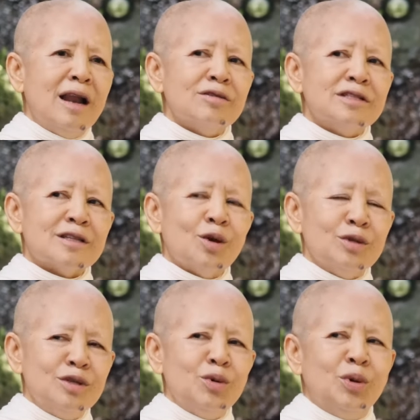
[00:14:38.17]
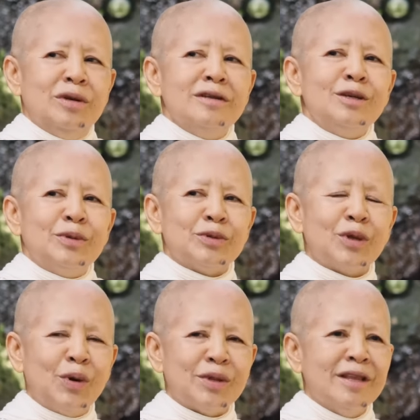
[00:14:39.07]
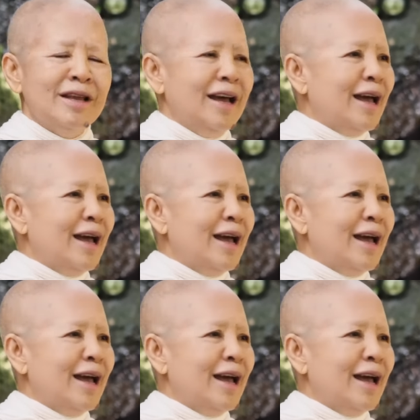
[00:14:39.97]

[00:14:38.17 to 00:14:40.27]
เราจะทนอยู่หรืออยู่ทน